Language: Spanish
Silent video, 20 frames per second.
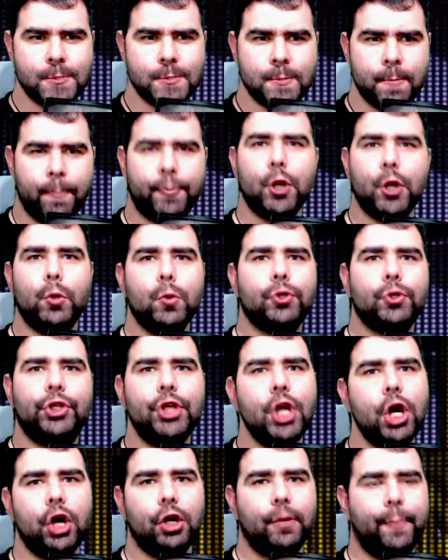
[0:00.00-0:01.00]

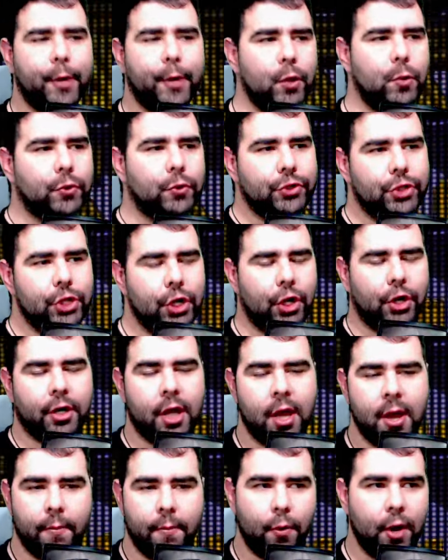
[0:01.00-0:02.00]
Producción, producción.
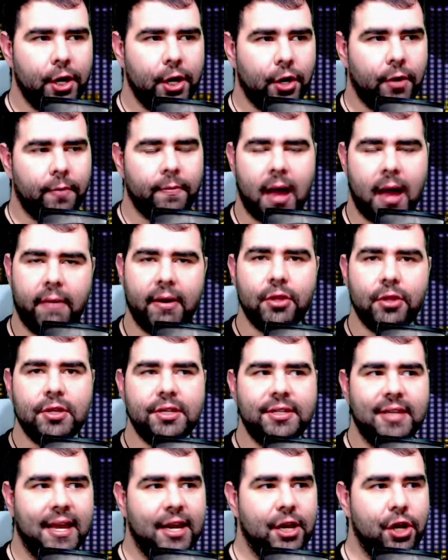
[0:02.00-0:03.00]
Bueno, hablando en
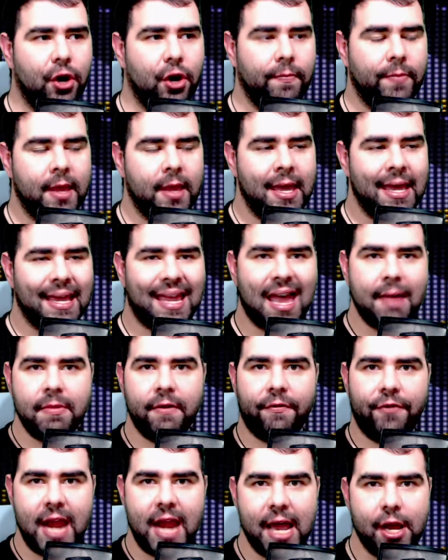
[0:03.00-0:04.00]
serio, Cami
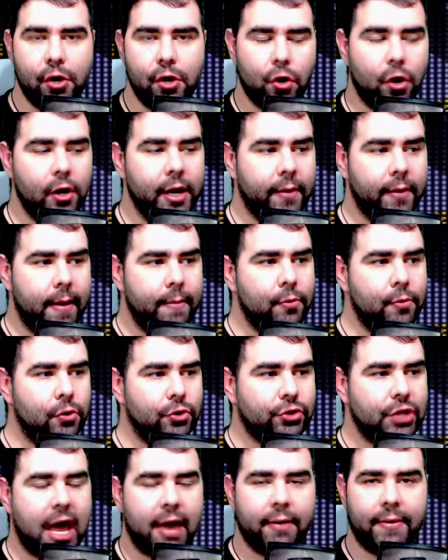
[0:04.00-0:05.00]
Franco, ahora
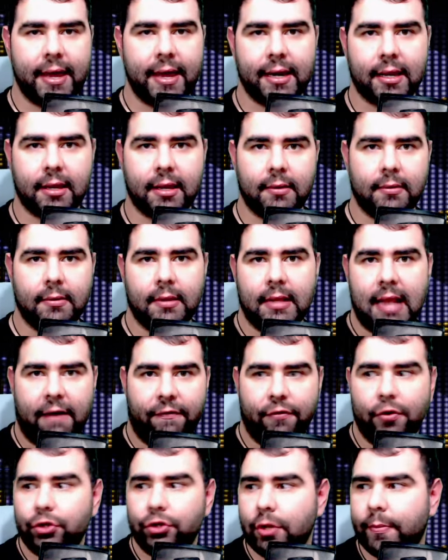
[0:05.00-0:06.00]
vamos a ver la
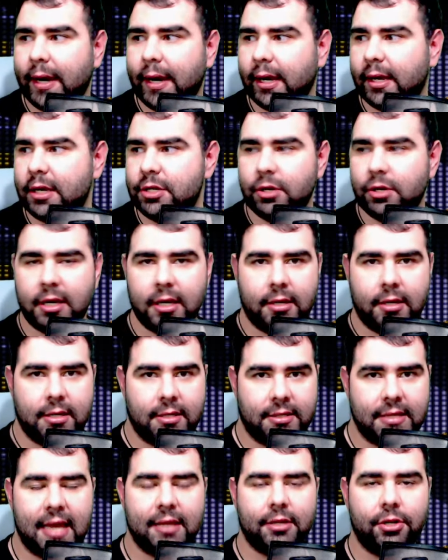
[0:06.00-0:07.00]
foto para aquellos que
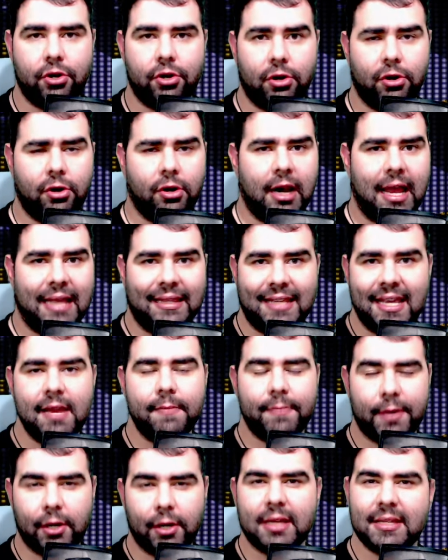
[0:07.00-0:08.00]
quizás no la tienen,
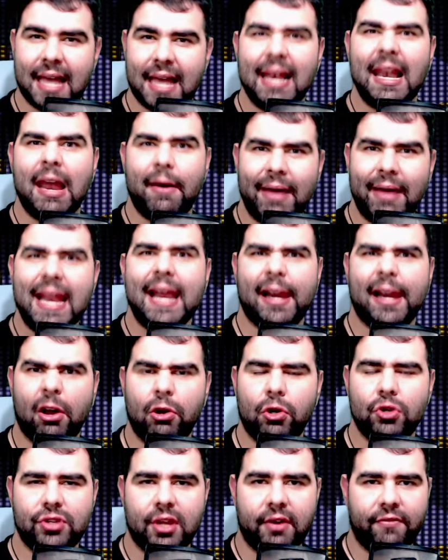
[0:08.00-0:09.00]
pero quizás la van a
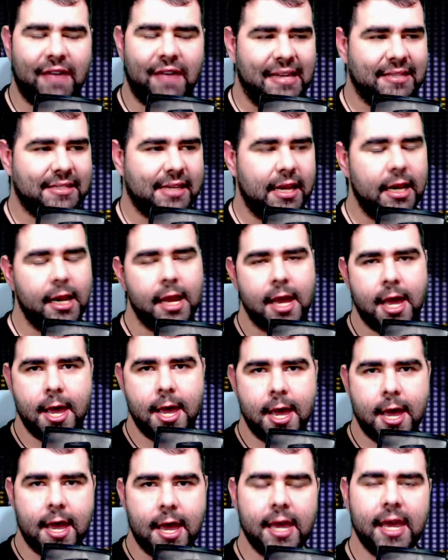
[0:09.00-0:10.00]
reconocer fácil.
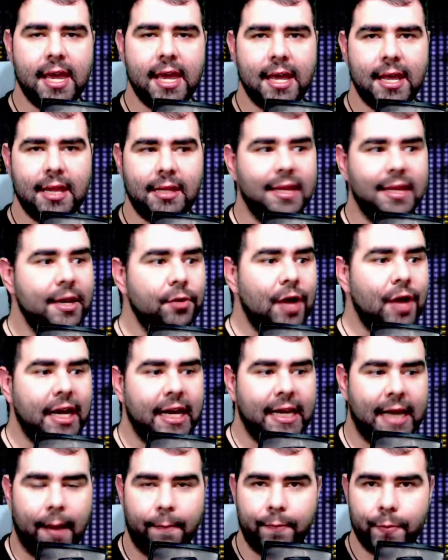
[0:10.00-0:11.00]
Eh, tiene una
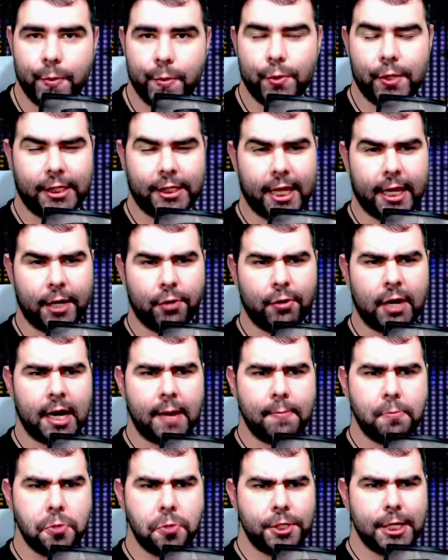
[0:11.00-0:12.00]
nena. Tiene una nena
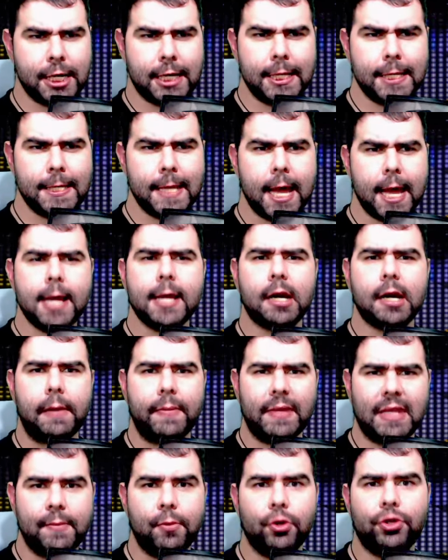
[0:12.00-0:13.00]
muy chiquitita.
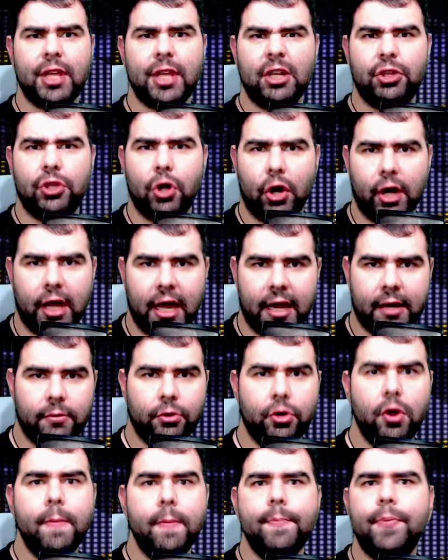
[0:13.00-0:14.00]
Repetimos TikToker.
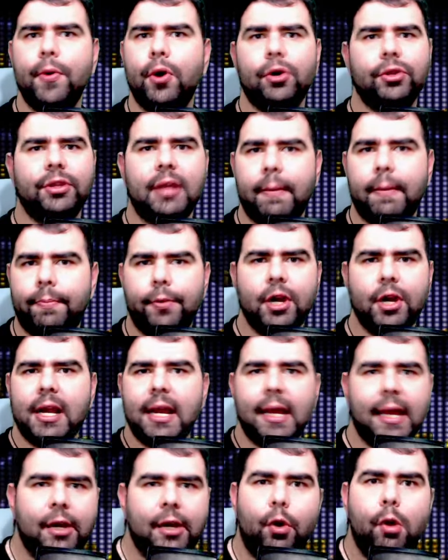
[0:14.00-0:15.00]
No importa, ponele
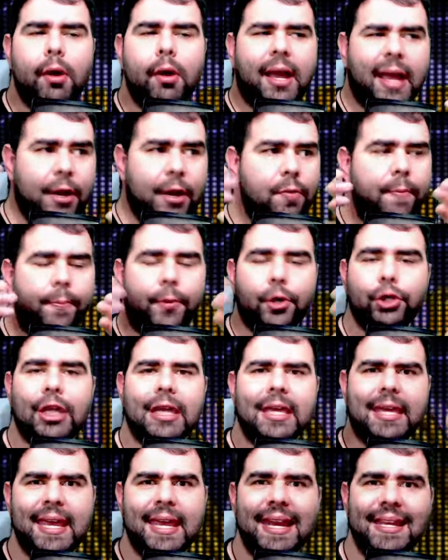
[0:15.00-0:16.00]
que no, que no importa
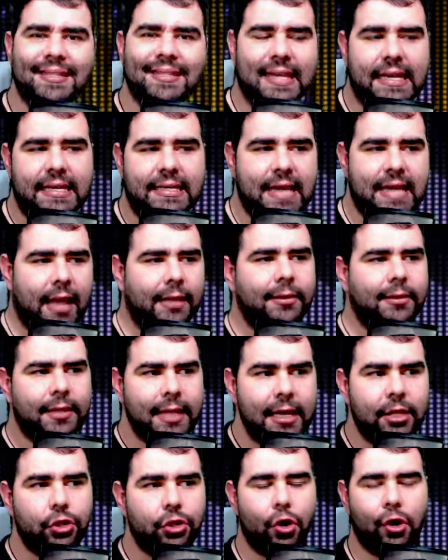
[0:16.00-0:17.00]
quién es ella.
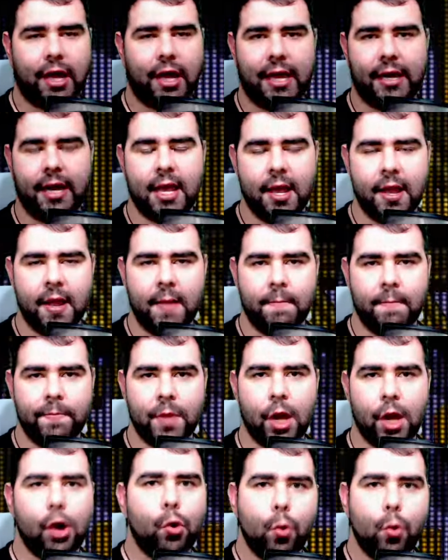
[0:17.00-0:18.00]
TikToker
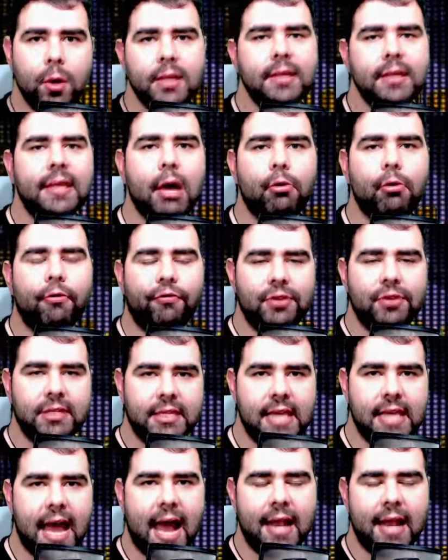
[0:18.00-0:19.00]
cuenta
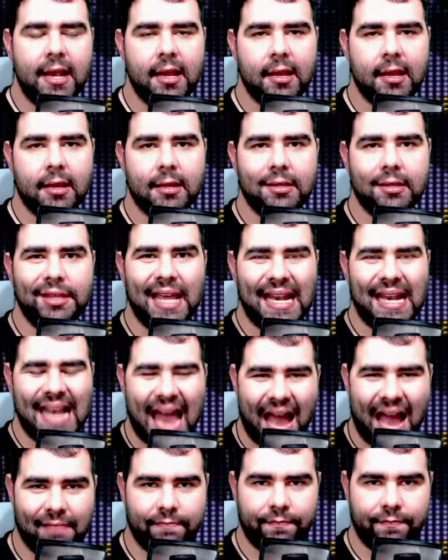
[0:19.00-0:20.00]
oficial de
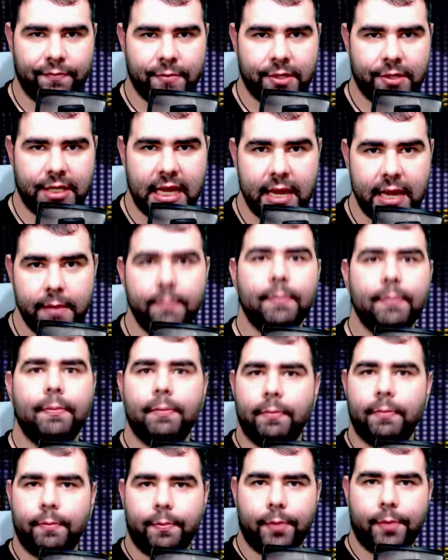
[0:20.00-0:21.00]
LAM, ¿sí?
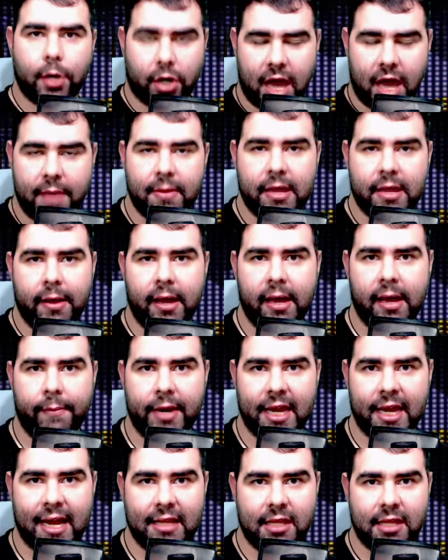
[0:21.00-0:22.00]
Programa de
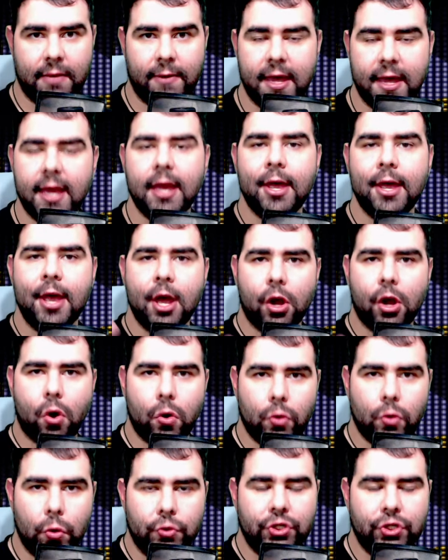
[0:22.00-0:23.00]
América TV,
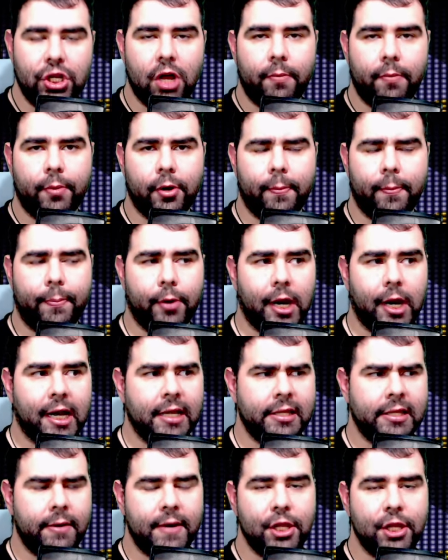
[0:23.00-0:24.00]
conducido por, por Ángel
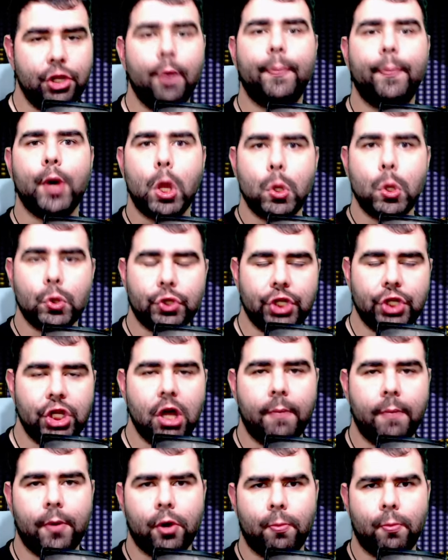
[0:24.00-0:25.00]
de Brito, producido
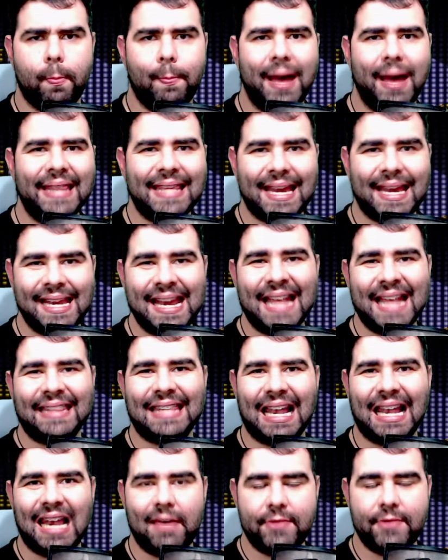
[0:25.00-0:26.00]
por Mandarina
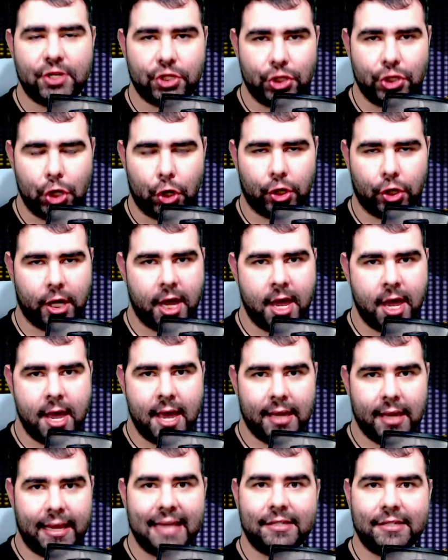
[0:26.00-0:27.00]
Televisión.
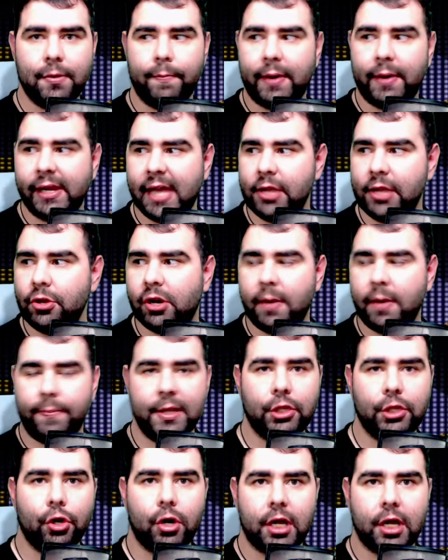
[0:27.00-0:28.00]
Que hace un par de años,
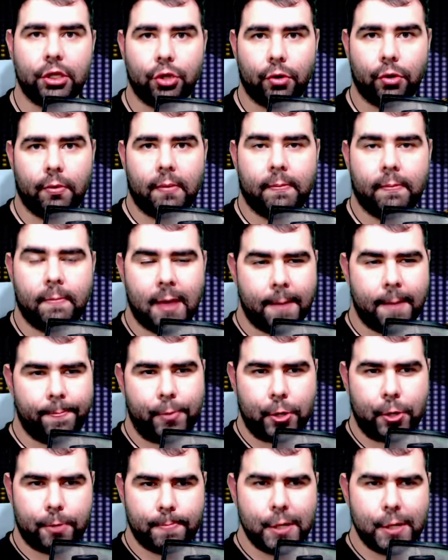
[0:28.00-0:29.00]
repito, esto va
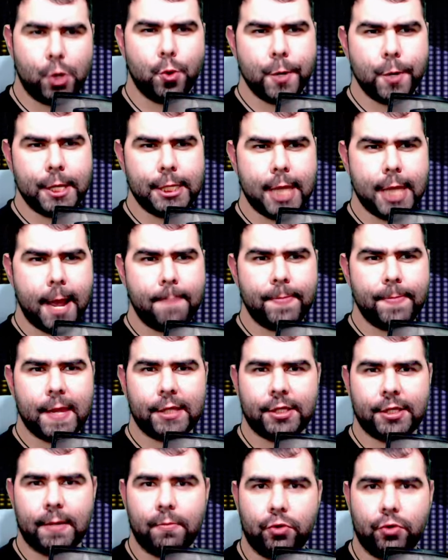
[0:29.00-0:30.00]
por mi cuenta,
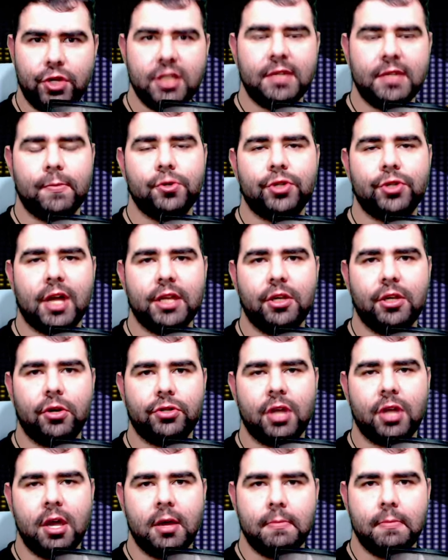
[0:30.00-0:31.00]
hace muchísimos años,
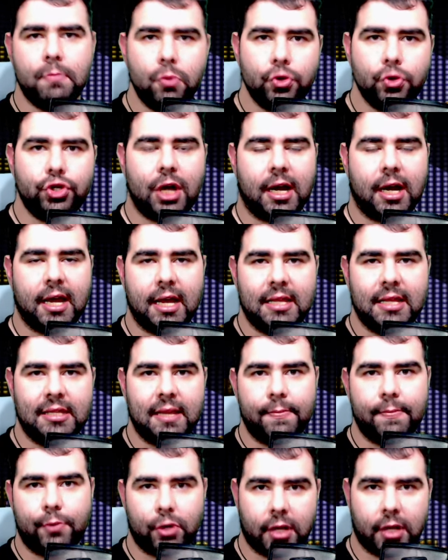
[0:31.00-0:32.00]
mucha gente,
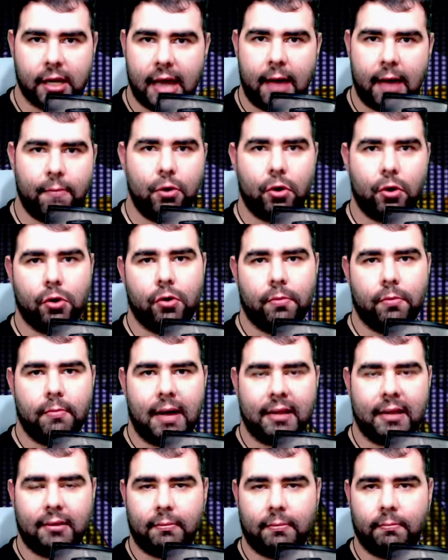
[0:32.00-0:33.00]
porque hablo con
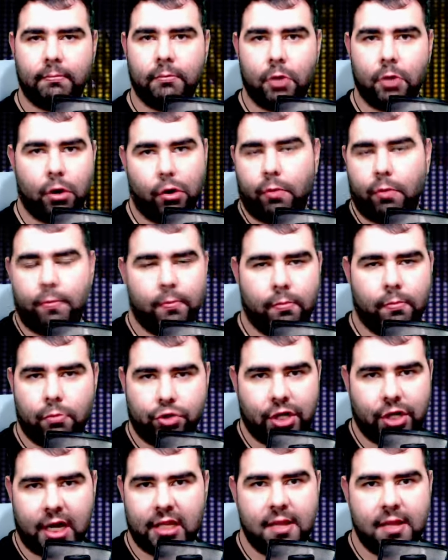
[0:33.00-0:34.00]
no con
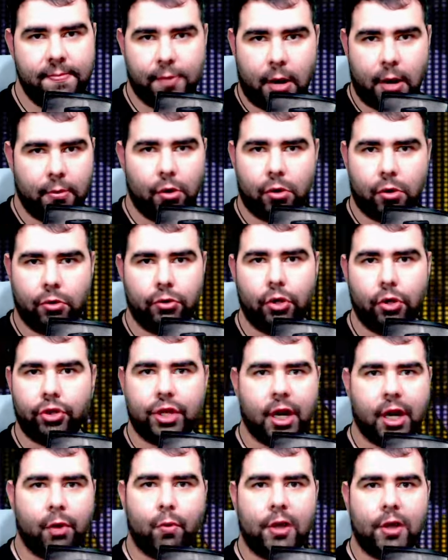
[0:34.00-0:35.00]
mucha gente, pero hablo con dos,
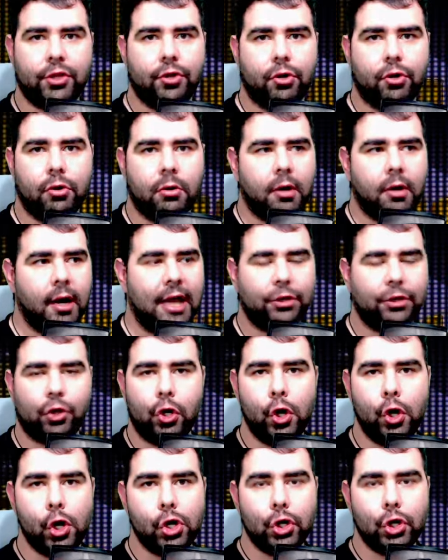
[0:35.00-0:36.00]
tres, cuatro gatos
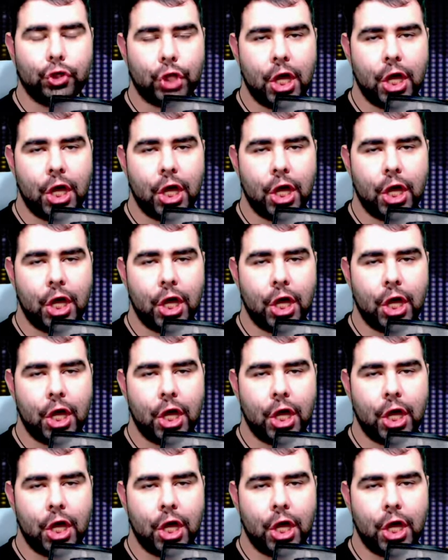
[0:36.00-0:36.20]
locos,